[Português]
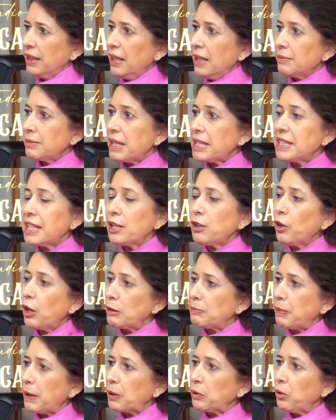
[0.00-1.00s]
Porque é senhora
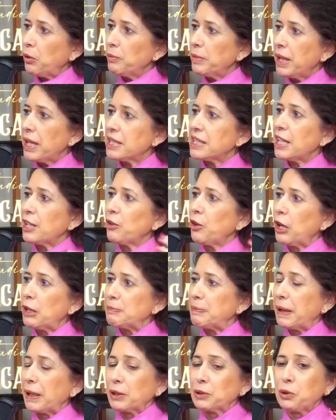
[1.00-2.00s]
para comer, senhora
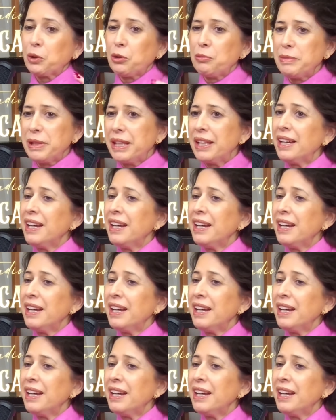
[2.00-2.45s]
para dormir,